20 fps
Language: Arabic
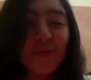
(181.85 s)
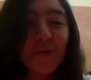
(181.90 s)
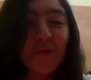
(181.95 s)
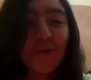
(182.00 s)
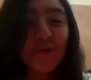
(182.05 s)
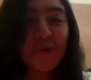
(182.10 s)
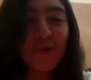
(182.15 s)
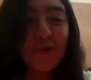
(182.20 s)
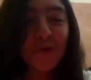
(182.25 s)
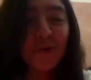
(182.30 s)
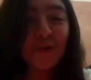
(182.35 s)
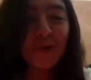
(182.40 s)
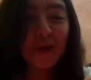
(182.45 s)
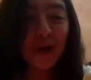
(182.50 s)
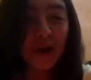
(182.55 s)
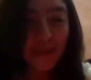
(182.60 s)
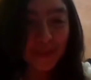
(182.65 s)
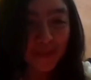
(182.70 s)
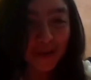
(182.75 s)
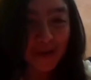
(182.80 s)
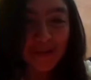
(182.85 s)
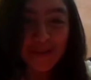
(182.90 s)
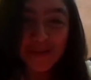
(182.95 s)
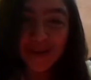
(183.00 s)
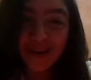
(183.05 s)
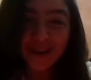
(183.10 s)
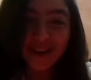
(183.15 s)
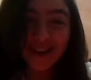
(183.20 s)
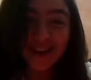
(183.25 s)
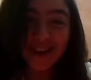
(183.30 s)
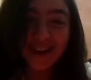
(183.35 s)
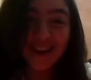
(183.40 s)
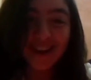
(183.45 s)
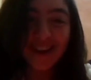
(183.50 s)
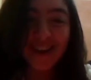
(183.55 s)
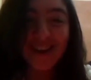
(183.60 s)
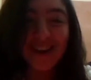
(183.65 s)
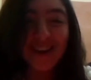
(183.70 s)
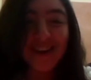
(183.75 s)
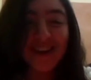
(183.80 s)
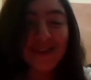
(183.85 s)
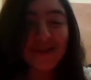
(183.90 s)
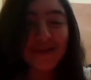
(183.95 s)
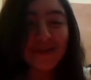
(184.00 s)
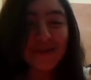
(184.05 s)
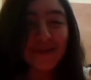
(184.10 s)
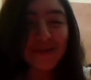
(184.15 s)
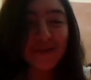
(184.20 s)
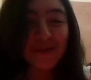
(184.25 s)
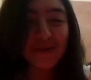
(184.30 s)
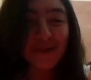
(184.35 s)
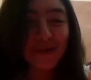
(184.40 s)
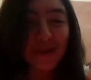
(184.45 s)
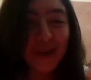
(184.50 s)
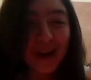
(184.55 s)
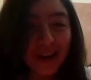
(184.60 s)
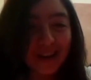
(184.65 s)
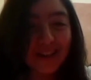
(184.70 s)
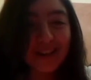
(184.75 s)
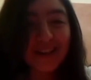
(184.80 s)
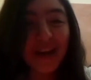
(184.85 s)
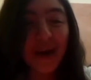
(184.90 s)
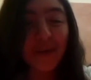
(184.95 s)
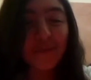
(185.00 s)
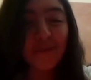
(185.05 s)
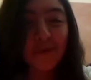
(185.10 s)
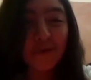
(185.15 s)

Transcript: ونحبكم برشا وقاعدين نعمل